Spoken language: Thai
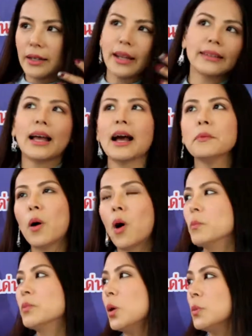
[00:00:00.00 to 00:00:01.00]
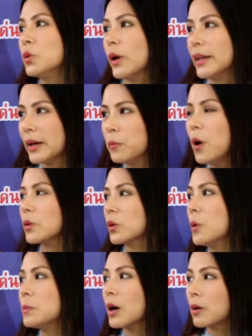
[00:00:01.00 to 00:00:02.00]
ได้ทั้งผมนุ่มสวยได้โว
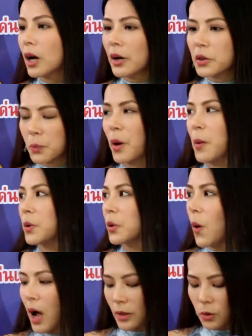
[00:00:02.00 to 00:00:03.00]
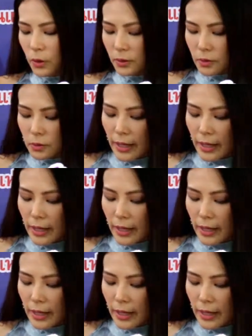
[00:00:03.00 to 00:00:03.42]
ลุ่มแล้วก็หยุดผมร่วงตัว